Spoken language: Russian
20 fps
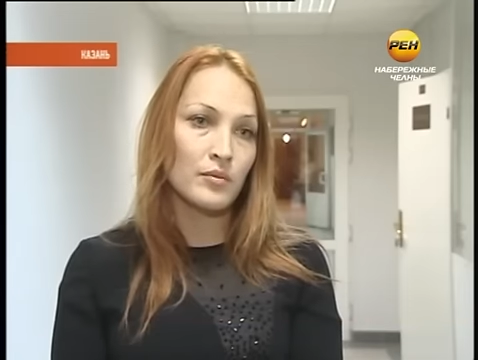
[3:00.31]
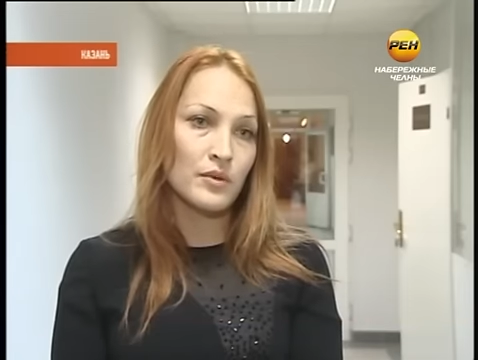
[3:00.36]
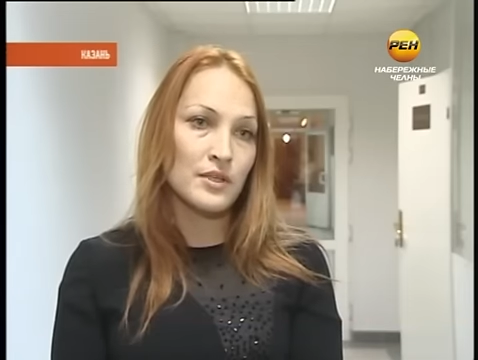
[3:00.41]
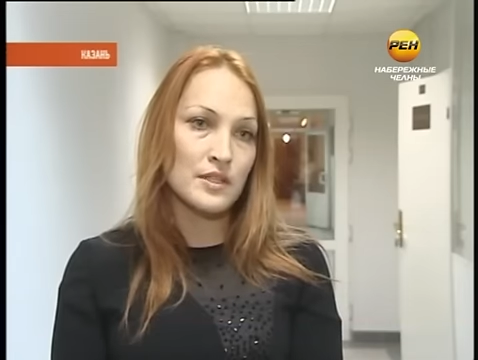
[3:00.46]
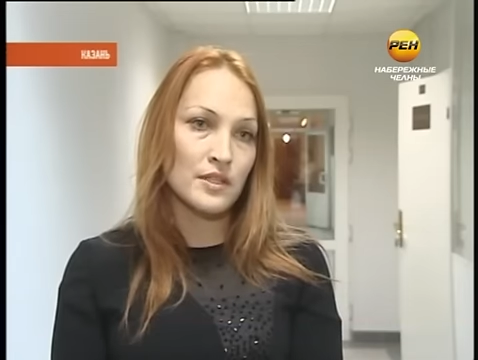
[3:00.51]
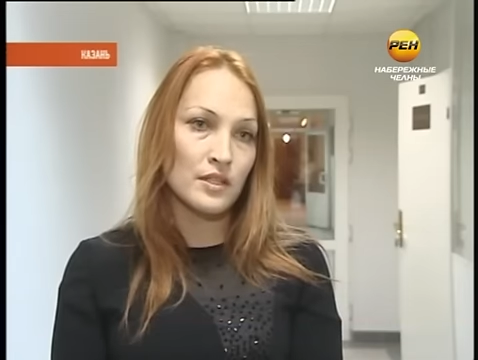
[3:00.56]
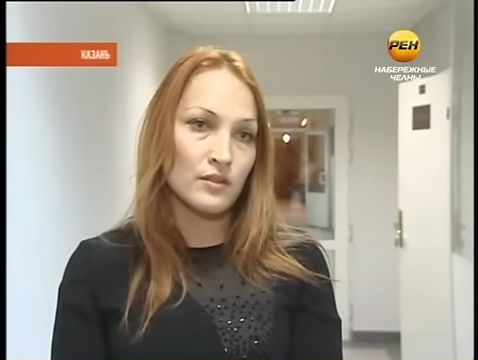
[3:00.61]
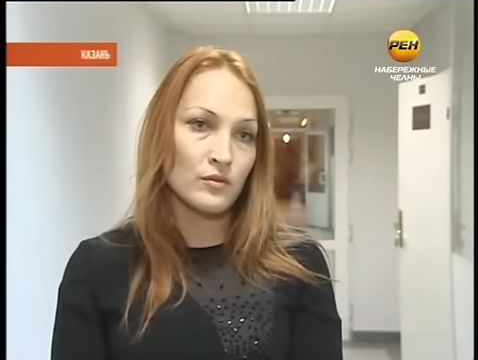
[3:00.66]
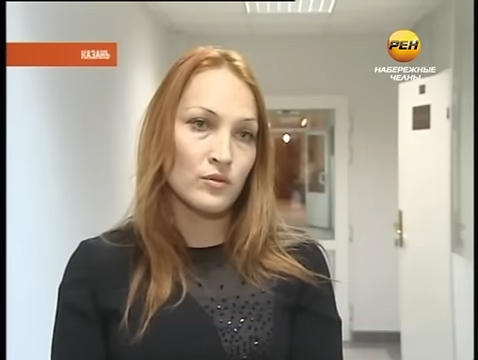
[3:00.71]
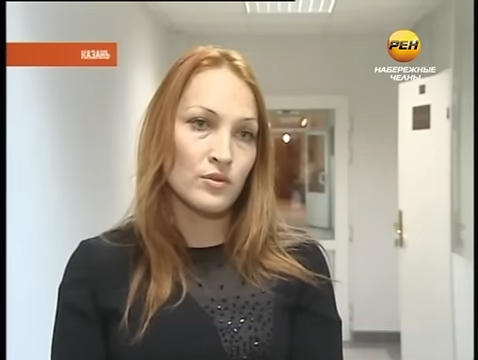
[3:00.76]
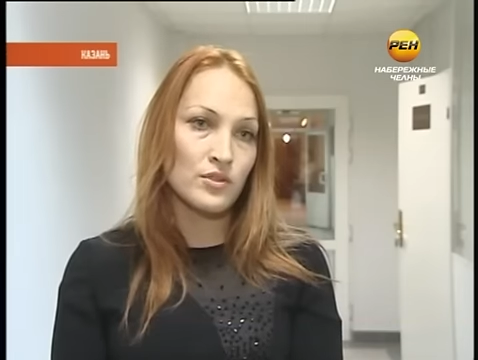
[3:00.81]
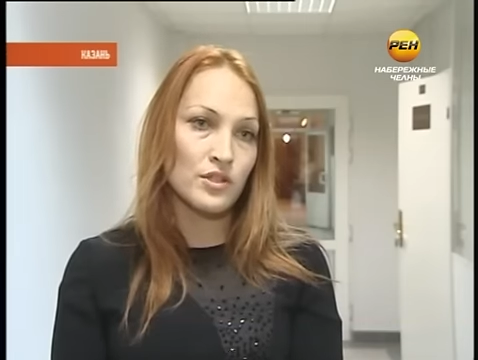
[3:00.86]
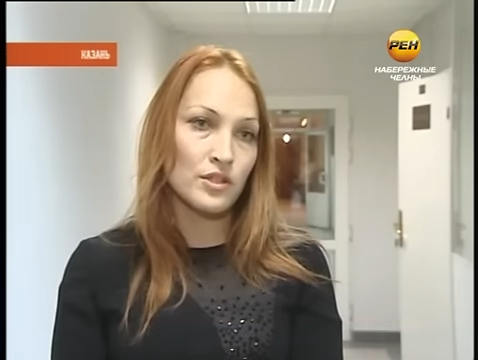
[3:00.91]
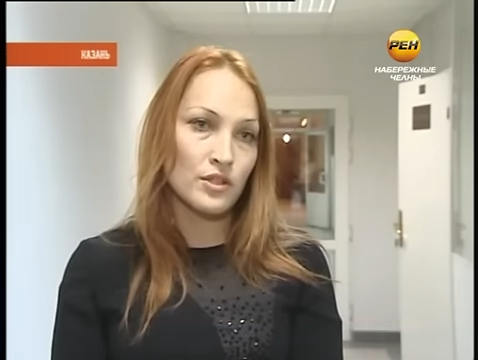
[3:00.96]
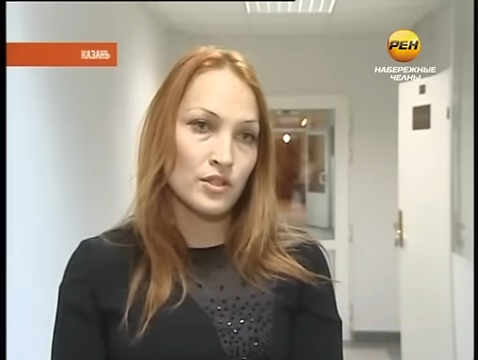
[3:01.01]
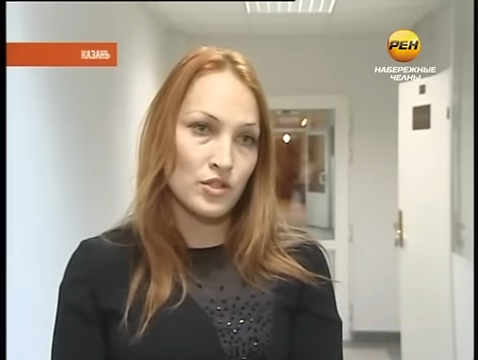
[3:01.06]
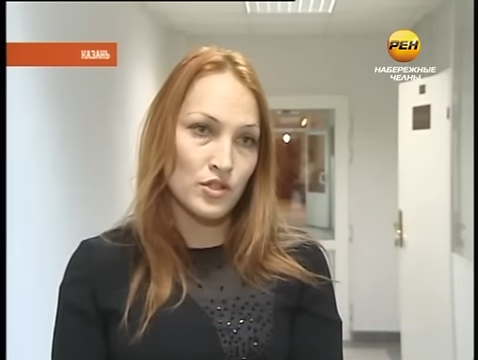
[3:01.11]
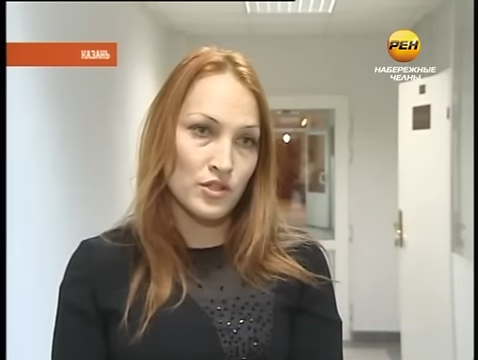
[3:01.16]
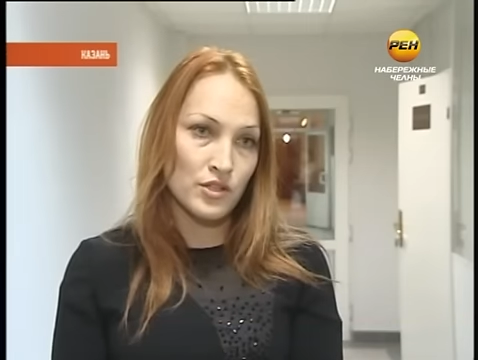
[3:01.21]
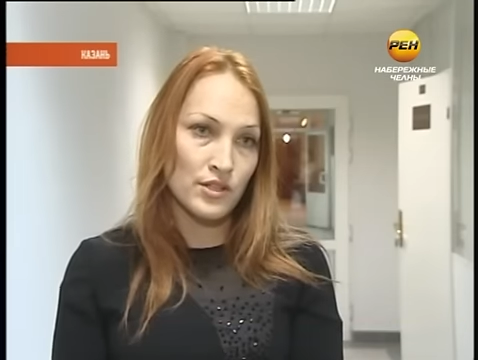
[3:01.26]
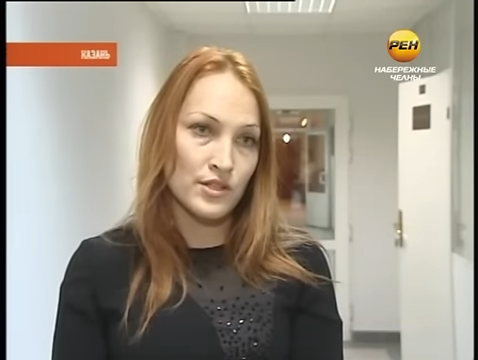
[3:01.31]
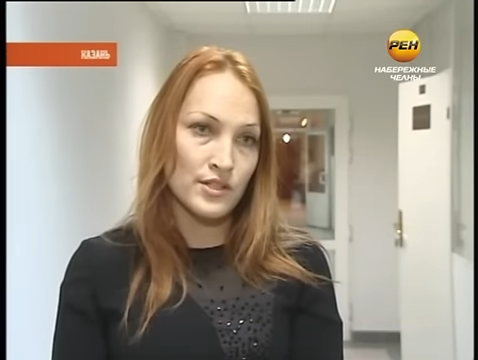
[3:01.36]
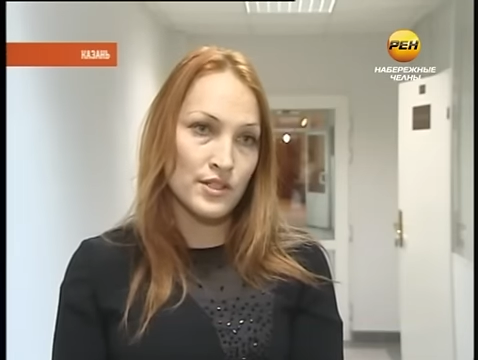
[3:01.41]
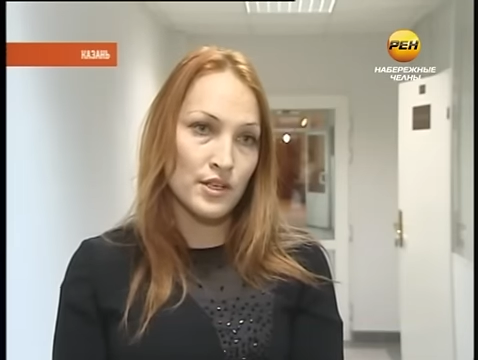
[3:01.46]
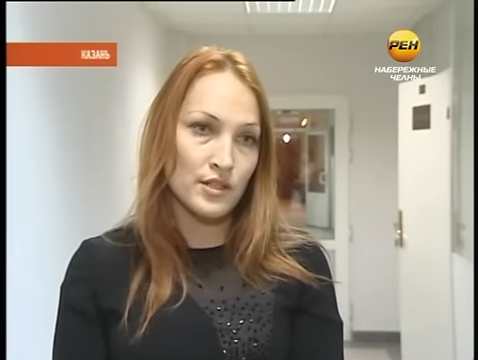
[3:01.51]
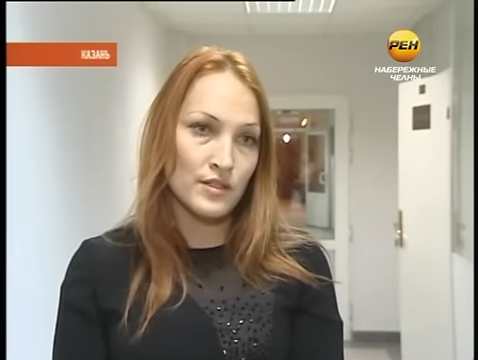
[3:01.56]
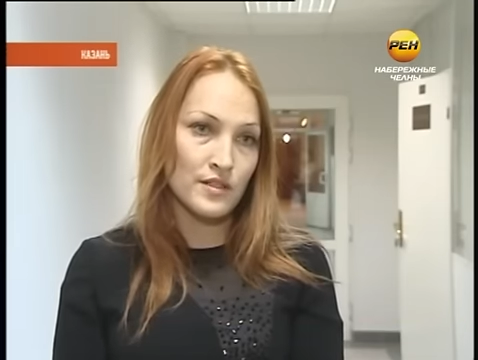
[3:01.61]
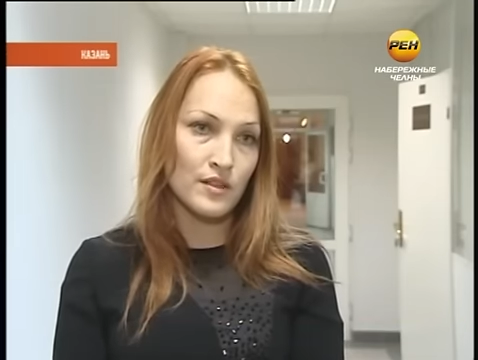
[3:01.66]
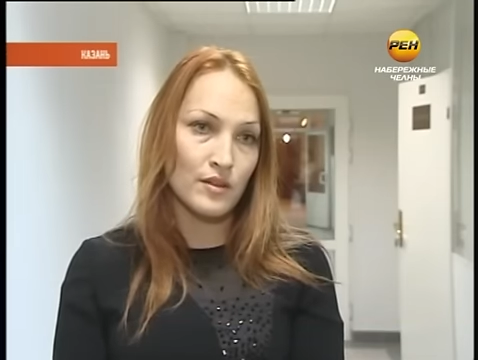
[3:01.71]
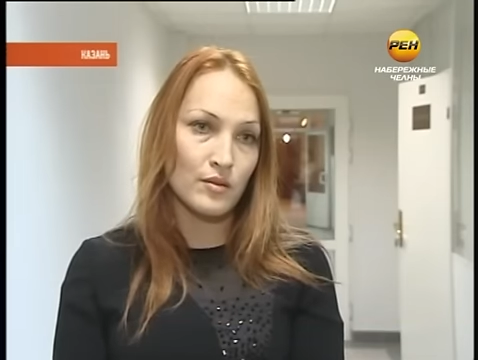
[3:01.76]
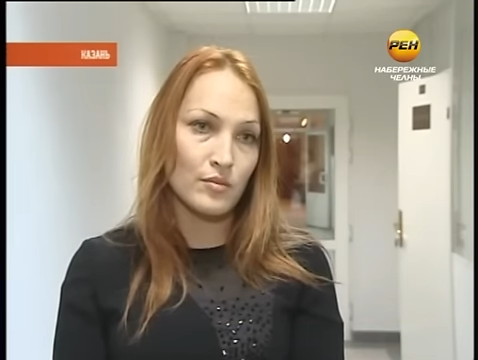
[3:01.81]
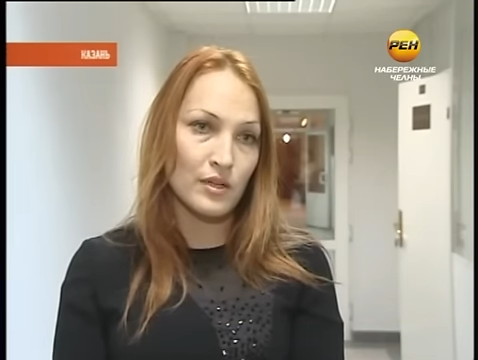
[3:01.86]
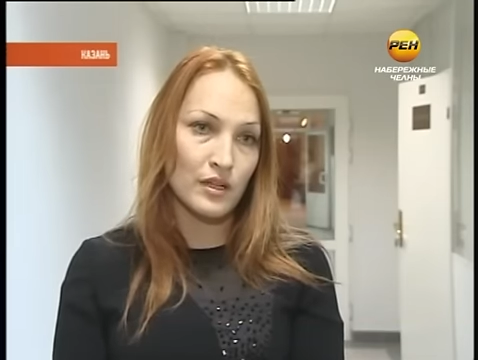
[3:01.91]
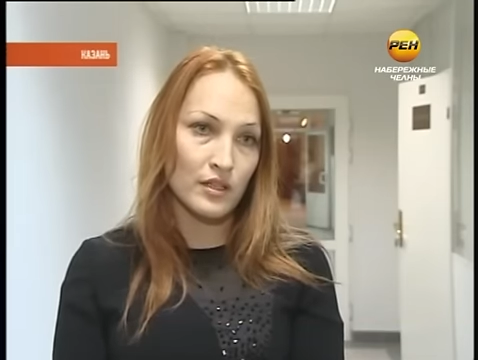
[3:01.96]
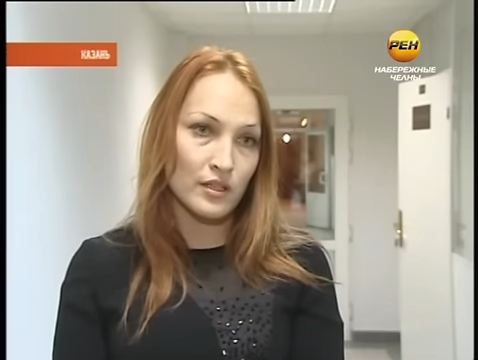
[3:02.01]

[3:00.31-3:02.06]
на поставку технических средств